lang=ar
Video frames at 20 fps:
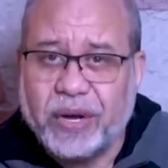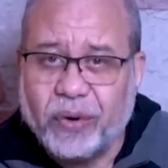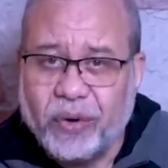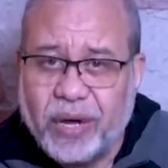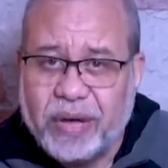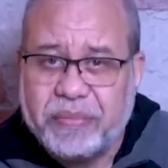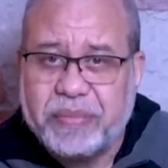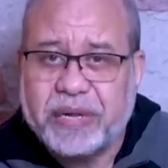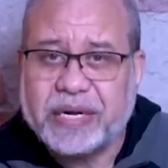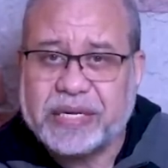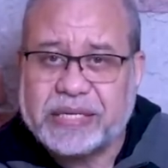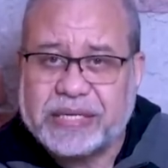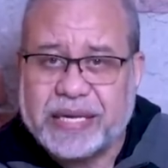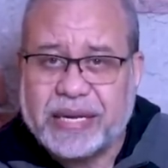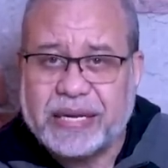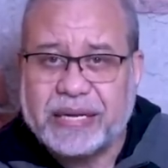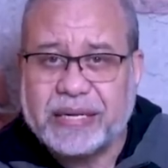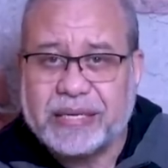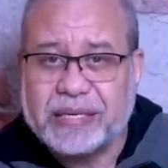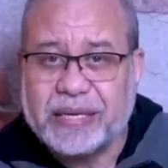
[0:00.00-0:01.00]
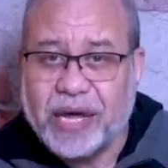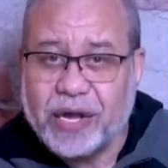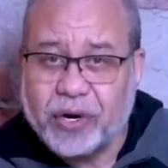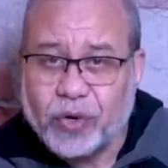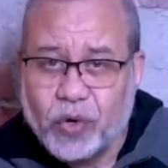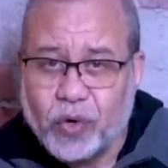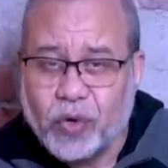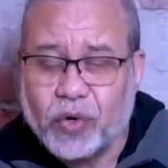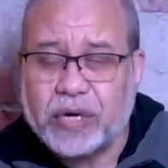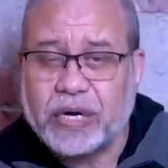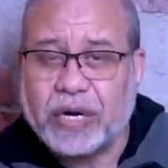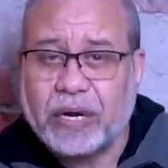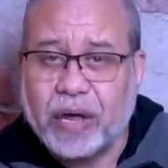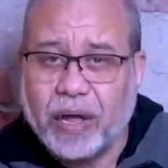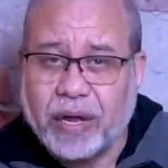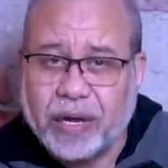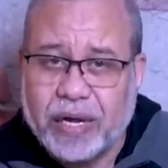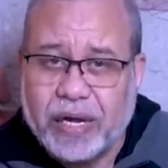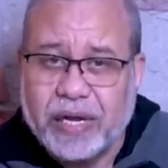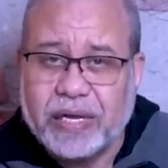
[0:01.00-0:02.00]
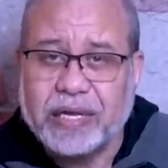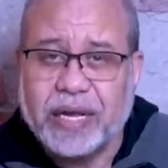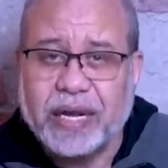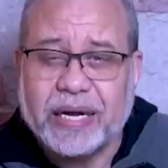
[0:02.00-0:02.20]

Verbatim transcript: أوامر السيد الركن العقيد